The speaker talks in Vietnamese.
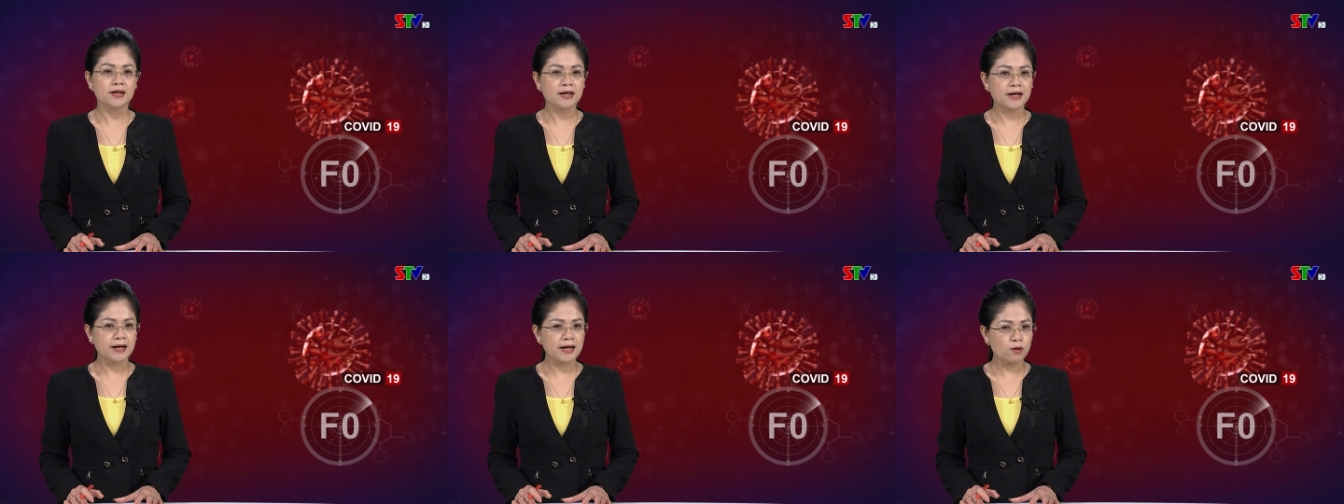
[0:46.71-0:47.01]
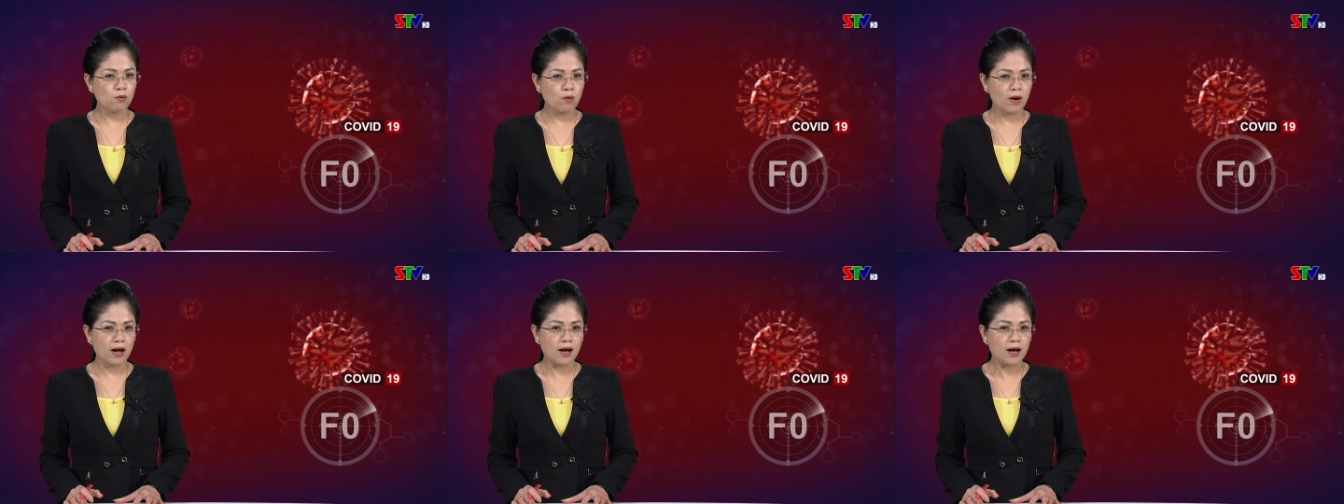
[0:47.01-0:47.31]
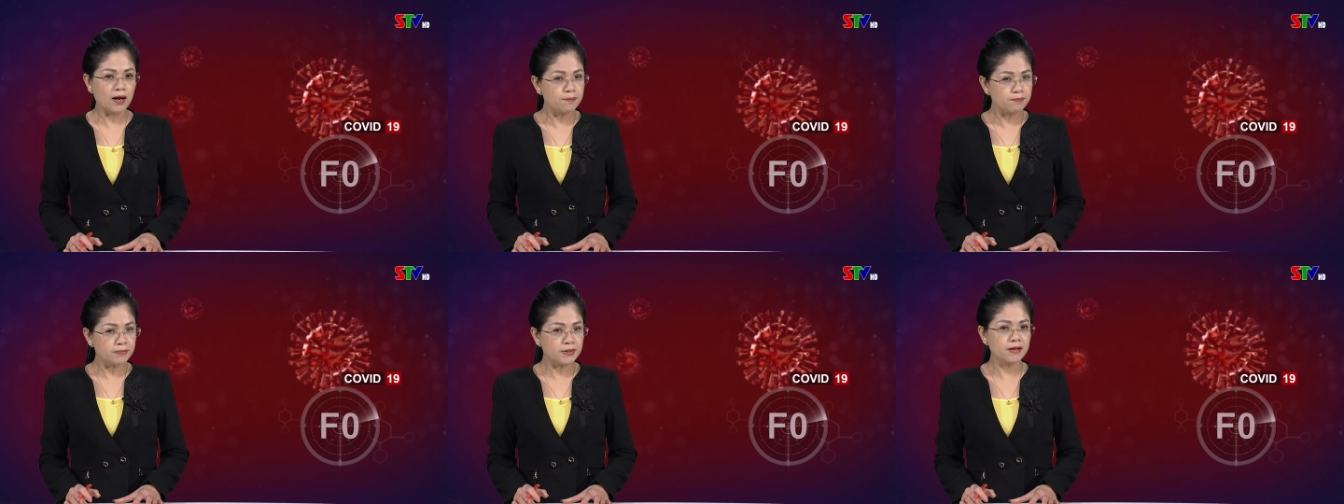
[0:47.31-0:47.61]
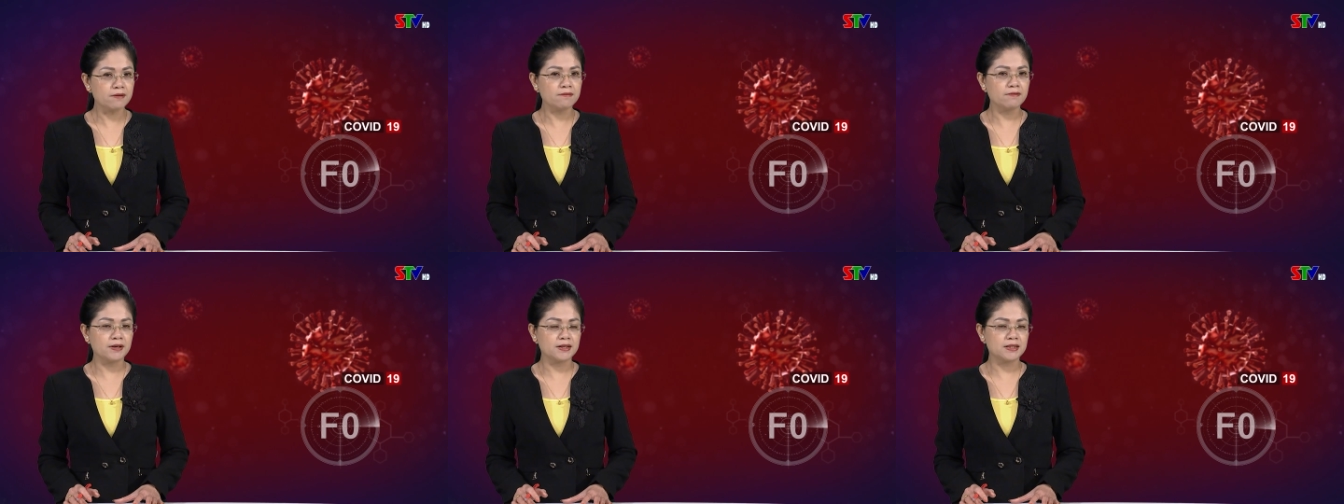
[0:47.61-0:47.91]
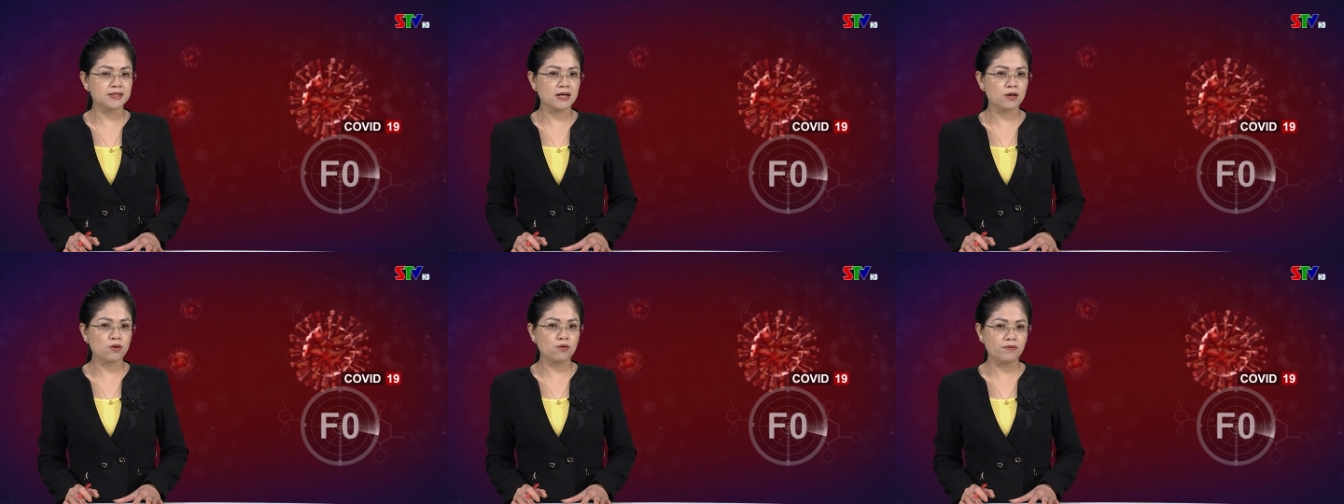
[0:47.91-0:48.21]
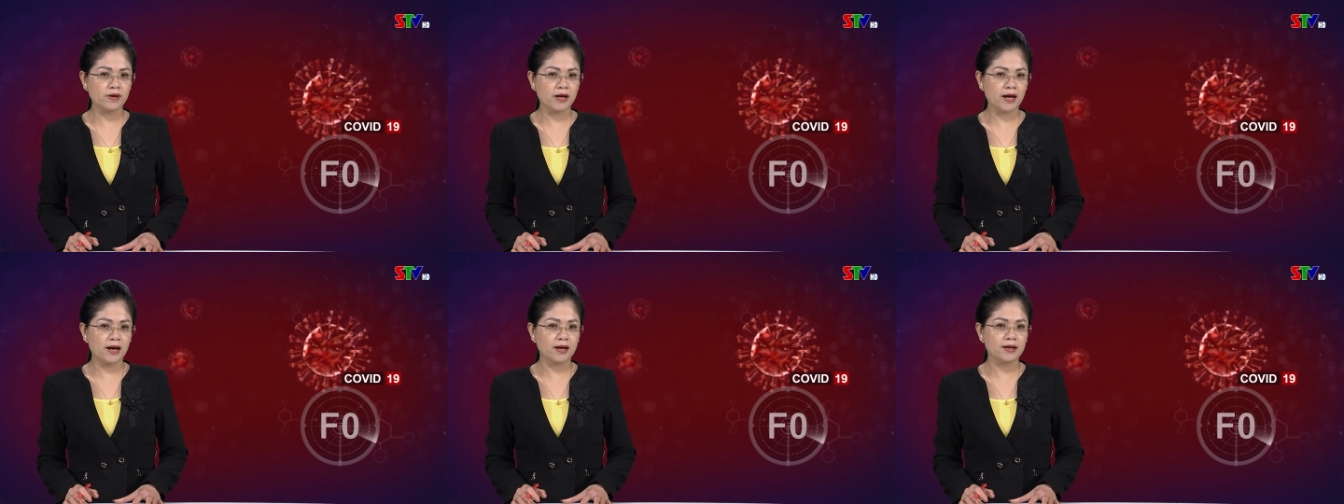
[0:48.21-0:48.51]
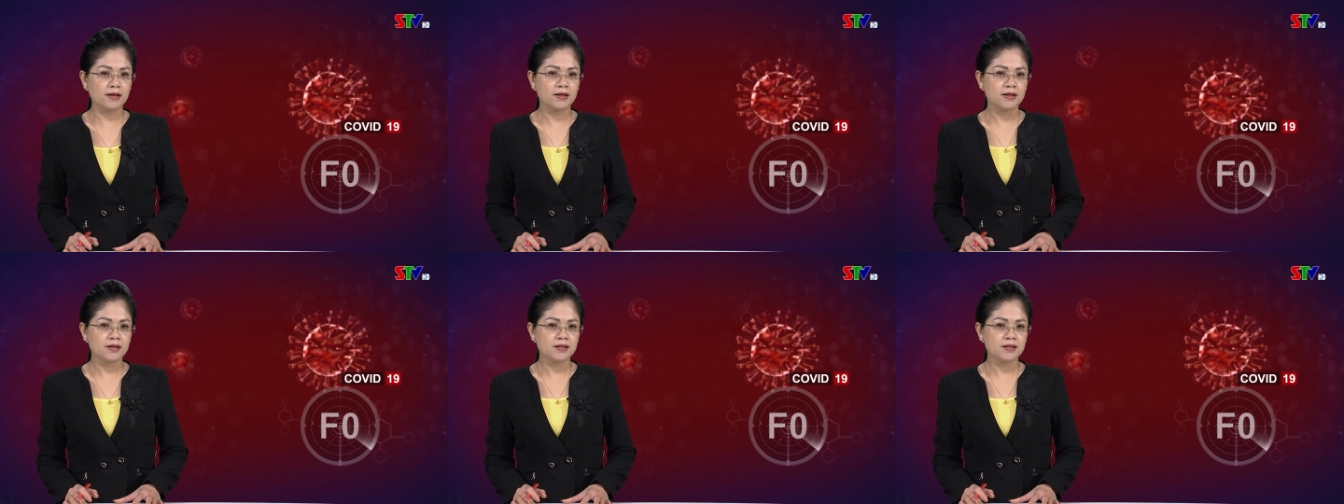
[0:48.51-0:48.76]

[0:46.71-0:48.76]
kết quả âm tính với SARS-CoV-2,